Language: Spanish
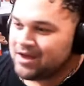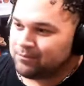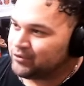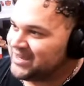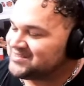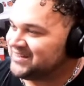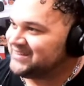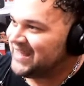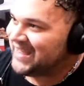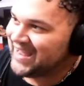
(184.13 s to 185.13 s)
Podía ser
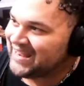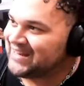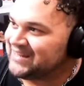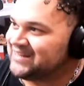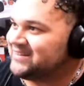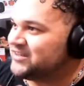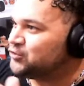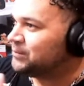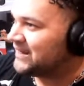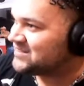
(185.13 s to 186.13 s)
de él, de
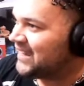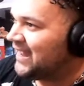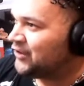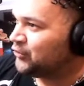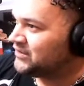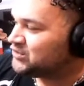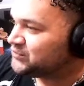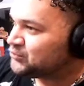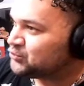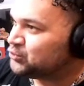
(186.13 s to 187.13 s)
su pasado, de su
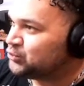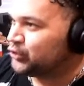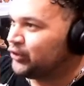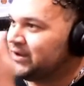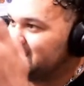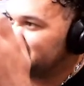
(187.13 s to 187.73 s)
futuro,